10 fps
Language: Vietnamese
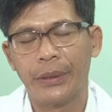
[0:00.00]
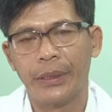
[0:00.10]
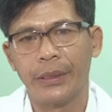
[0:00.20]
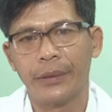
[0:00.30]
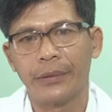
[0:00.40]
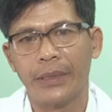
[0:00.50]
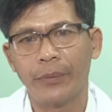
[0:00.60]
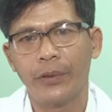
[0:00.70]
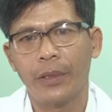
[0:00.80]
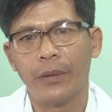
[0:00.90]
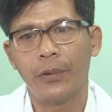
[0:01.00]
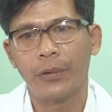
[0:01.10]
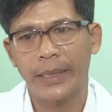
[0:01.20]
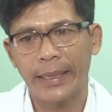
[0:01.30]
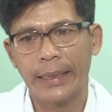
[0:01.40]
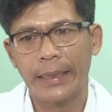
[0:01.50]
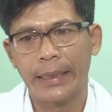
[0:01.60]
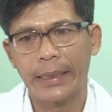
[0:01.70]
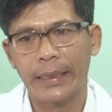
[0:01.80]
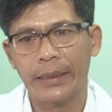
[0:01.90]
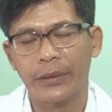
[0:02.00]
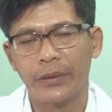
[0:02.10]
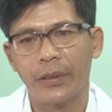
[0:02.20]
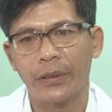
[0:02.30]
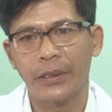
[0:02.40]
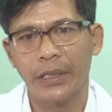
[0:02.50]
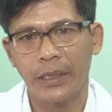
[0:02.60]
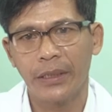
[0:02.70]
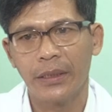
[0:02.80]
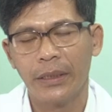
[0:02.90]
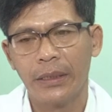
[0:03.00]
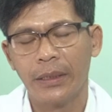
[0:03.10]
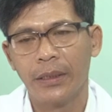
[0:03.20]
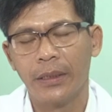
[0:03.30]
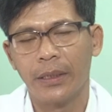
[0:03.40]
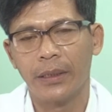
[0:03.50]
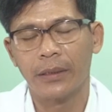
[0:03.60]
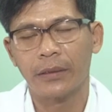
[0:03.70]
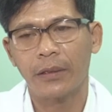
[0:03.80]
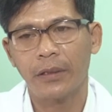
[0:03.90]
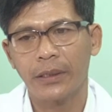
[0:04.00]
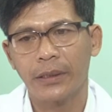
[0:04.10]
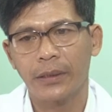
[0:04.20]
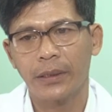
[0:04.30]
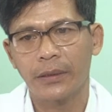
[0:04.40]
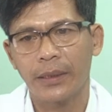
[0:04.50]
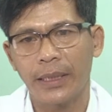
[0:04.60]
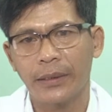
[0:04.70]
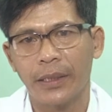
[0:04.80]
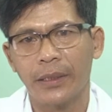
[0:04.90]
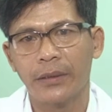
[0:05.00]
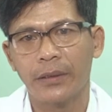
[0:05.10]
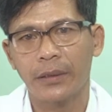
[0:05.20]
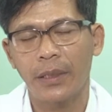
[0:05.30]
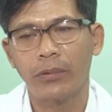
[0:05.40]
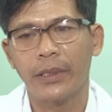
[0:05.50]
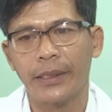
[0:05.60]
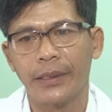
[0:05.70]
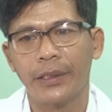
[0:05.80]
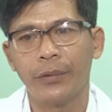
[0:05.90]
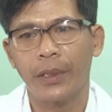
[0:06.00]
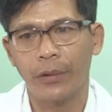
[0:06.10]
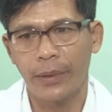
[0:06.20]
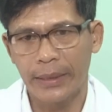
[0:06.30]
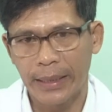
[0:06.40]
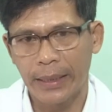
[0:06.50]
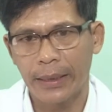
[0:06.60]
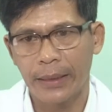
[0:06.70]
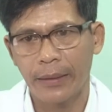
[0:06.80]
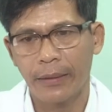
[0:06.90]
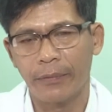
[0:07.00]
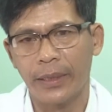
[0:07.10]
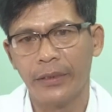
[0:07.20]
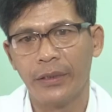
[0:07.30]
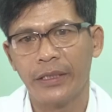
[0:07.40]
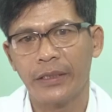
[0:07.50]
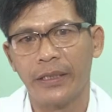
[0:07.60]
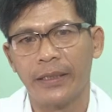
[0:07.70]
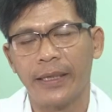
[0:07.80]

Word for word: à, giảm tiểu cầu vô căn à, do cơ thể có cái cái kháng thể nó chống lại cái tiểu cầu của bệnh nhân và đưa đến tình